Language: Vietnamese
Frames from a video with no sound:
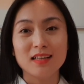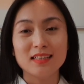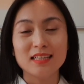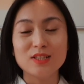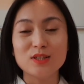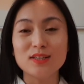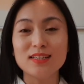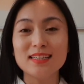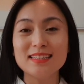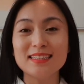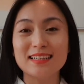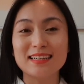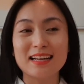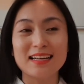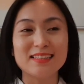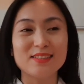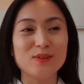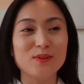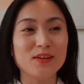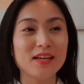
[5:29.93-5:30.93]
Thế cho nên rằng
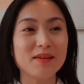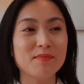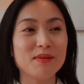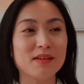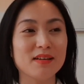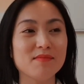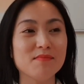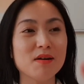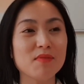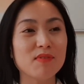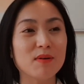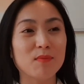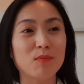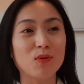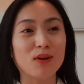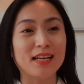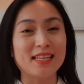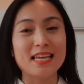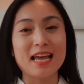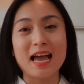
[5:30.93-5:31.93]
là nhiều khi mình bước vào
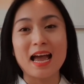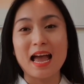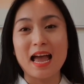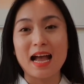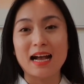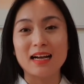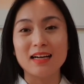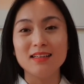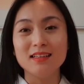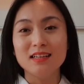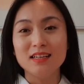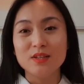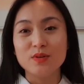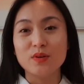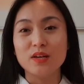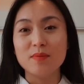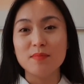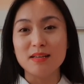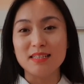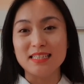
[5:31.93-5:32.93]
một cái nhà hàng á,
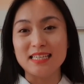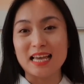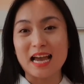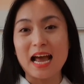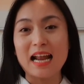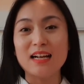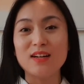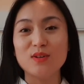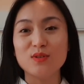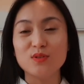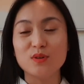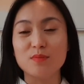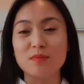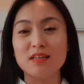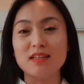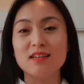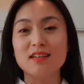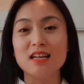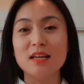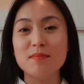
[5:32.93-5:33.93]
nhiều khi mình chỉ ăn thôi rồi
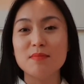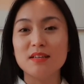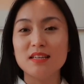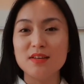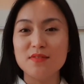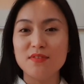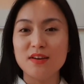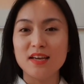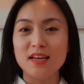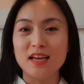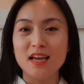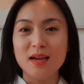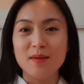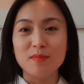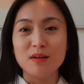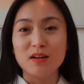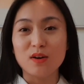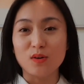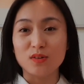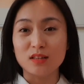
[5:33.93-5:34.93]
mình đứng lên mình đi về.
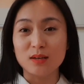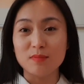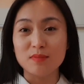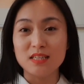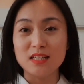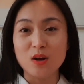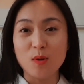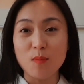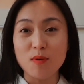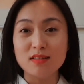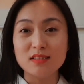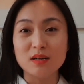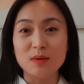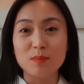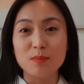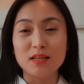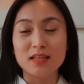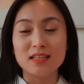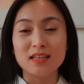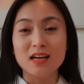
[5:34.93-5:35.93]
Mình còn thậm chí không bao giờ
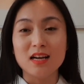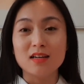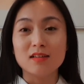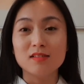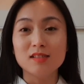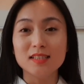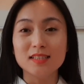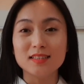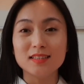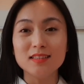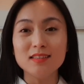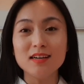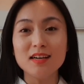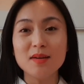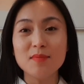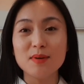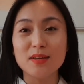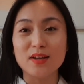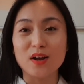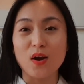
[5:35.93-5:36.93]
mình cười tươi,
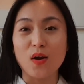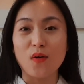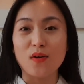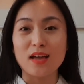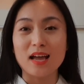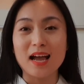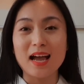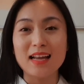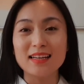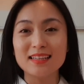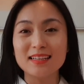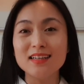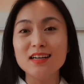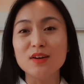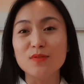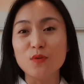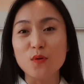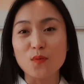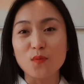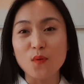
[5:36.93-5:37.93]
mình hỏi han cái
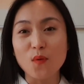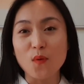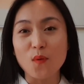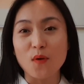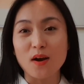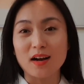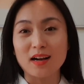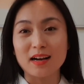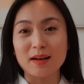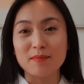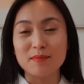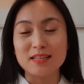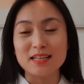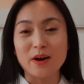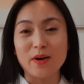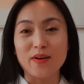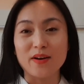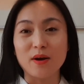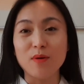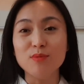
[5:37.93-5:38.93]
người phục vụ, hoặc là mình
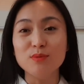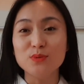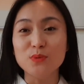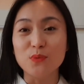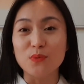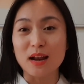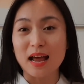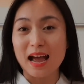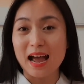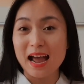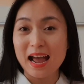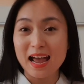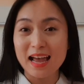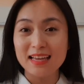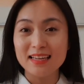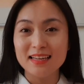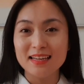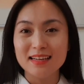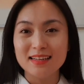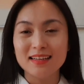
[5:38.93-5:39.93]
hỏi ông chủ là
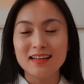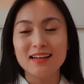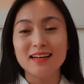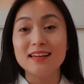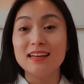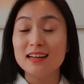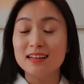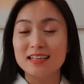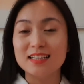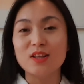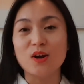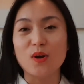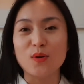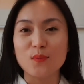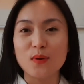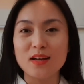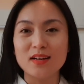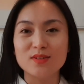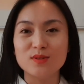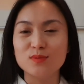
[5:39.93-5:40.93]
ai. Đó là, đây là cái thói
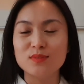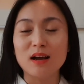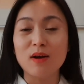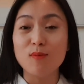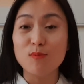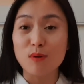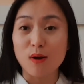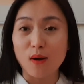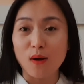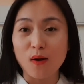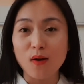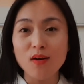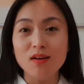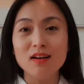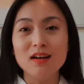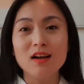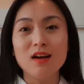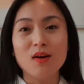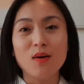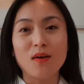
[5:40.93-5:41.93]
quen này chúng ta không có.
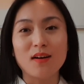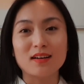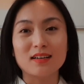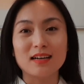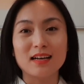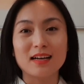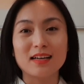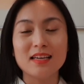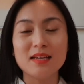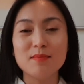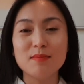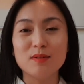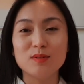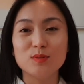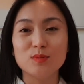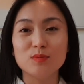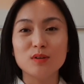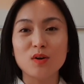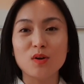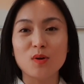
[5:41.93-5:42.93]
Hoặc là khi mà
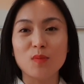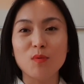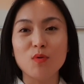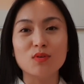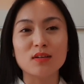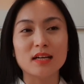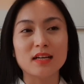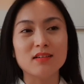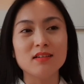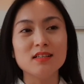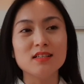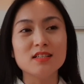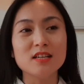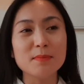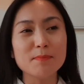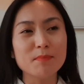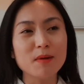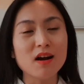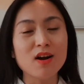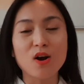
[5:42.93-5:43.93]
chúng ta có một cái người
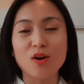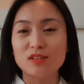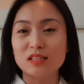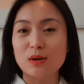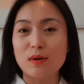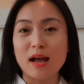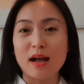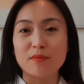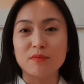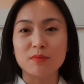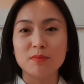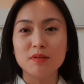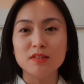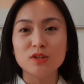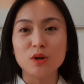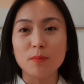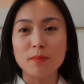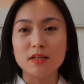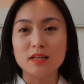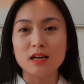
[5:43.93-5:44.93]
shipper họ giao hàng với mình
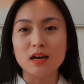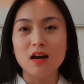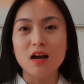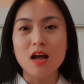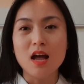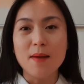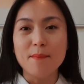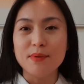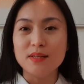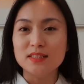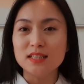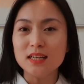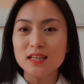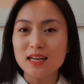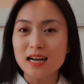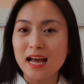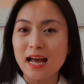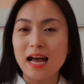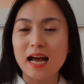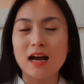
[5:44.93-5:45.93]
cho mình á, mình rất
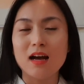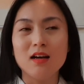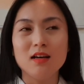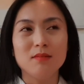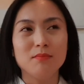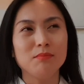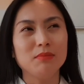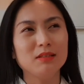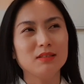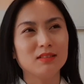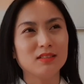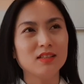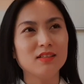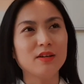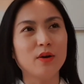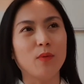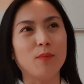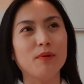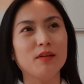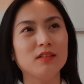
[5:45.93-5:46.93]
là, mình như
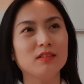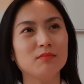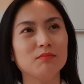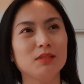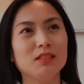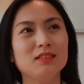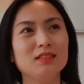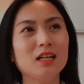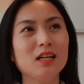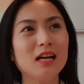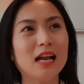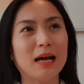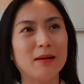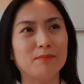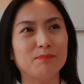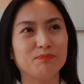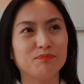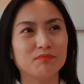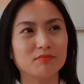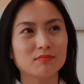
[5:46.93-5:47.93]
kiểu mình mình rất là
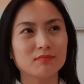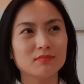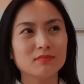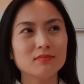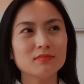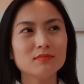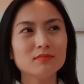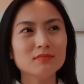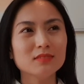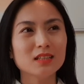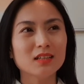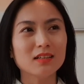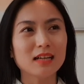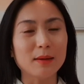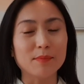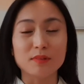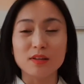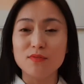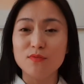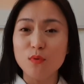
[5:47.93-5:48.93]

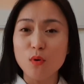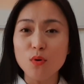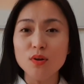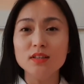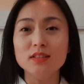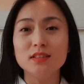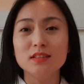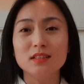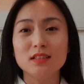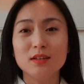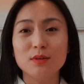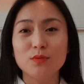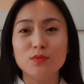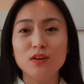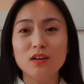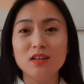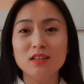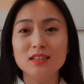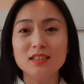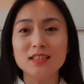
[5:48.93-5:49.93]
cảm thấy vui
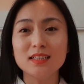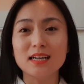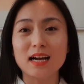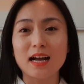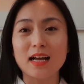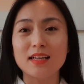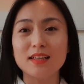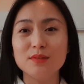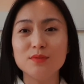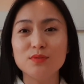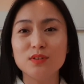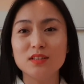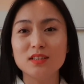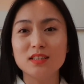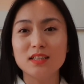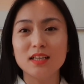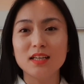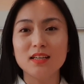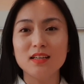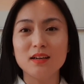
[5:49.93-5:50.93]
với cái với
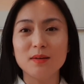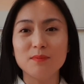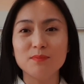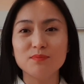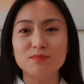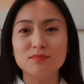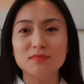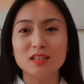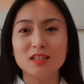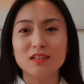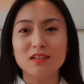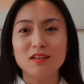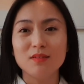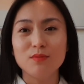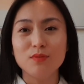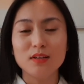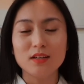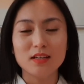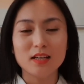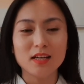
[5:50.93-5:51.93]
cái um,
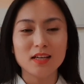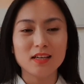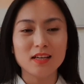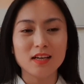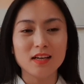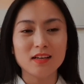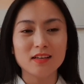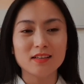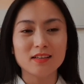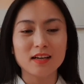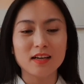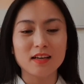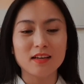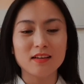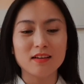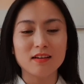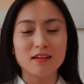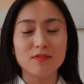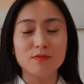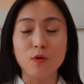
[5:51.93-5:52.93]
với cái, cái
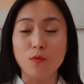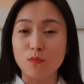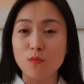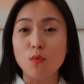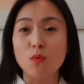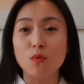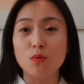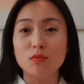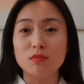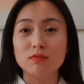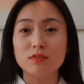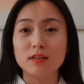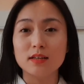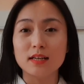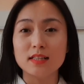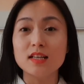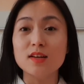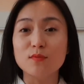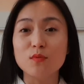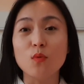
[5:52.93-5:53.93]
cái cái phục vụ, với
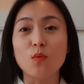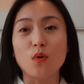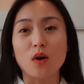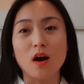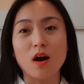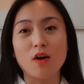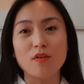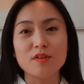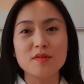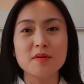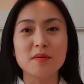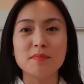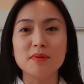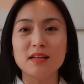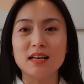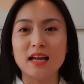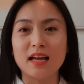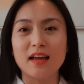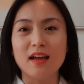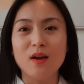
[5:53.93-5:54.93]
cái dịch vụ của họ, nhưng mà
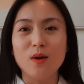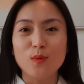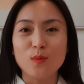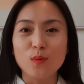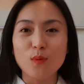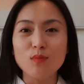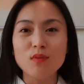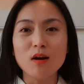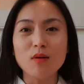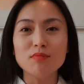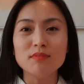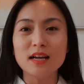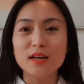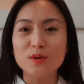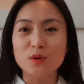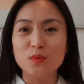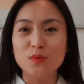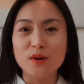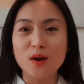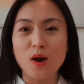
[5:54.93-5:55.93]
mình lại cũng không kết
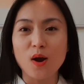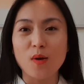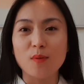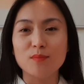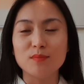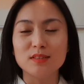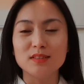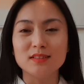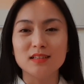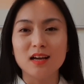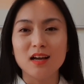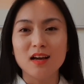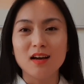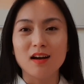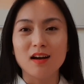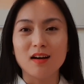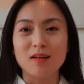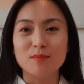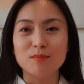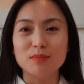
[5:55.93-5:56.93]
nối với họ, mình
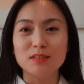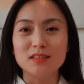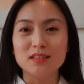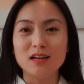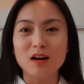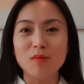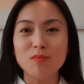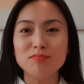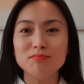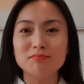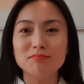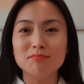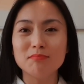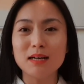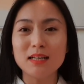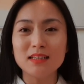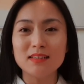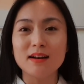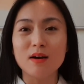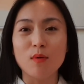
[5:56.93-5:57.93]
uh, mình không
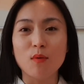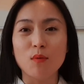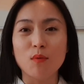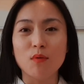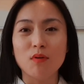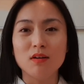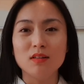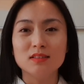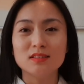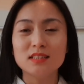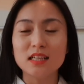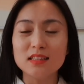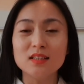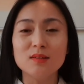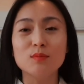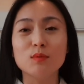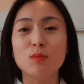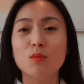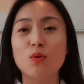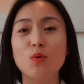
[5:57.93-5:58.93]
bắt đầu xây
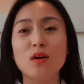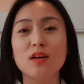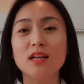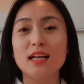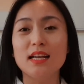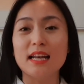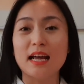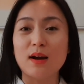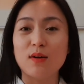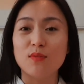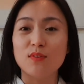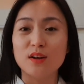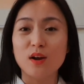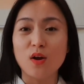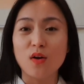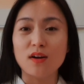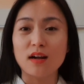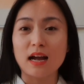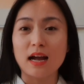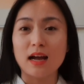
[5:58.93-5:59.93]
dựng một mối quan hệ nào với
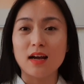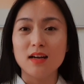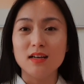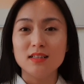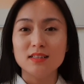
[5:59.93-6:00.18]
họ cả.